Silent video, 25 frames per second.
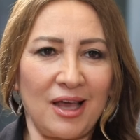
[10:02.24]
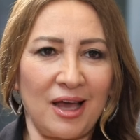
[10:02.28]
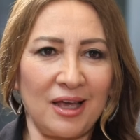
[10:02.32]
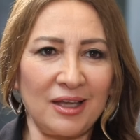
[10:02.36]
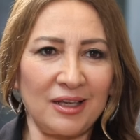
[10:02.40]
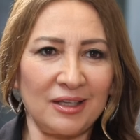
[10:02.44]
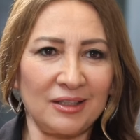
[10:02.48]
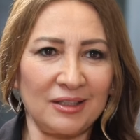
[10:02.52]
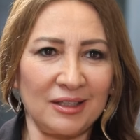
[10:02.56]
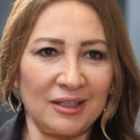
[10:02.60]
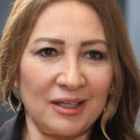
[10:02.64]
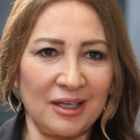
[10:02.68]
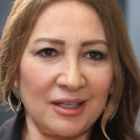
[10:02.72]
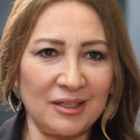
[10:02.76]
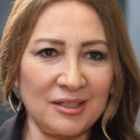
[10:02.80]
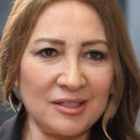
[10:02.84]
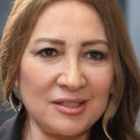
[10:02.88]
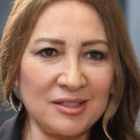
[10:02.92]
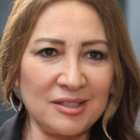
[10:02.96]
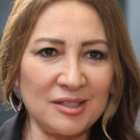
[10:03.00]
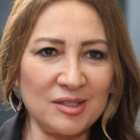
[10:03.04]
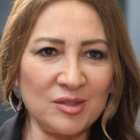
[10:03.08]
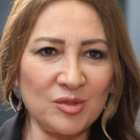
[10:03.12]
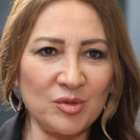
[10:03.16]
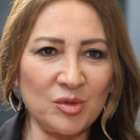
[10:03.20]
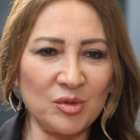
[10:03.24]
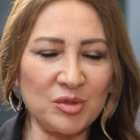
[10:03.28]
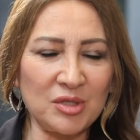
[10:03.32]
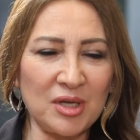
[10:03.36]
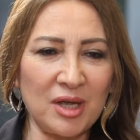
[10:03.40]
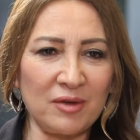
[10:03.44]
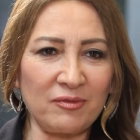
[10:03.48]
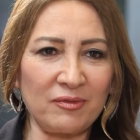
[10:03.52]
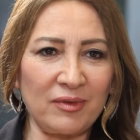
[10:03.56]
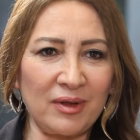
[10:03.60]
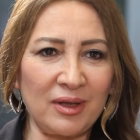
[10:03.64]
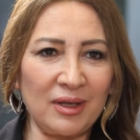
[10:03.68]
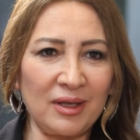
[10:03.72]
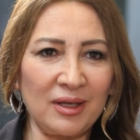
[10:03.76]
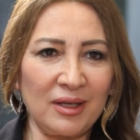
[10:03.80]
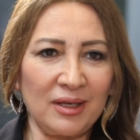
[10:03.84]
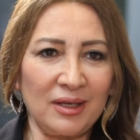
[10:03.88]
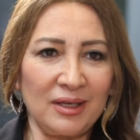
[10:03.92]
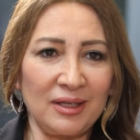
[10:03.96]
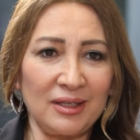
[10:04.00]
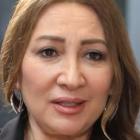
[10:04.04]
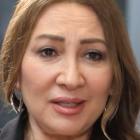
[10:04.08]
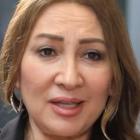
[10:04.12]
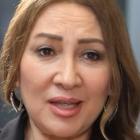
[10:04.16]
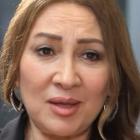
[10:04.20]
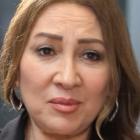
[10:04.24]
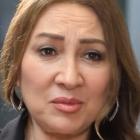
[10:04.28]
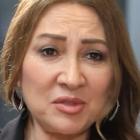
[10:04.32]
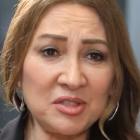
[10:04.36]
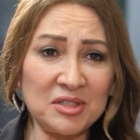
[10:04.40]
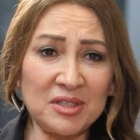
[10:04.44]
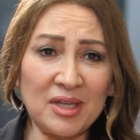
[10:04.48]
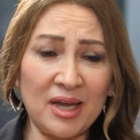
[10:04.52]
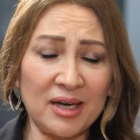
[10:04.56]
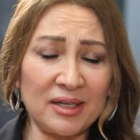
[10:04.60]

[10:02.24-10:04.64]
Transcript: yan yana ederim. gelirsiniz hocam ve neymiş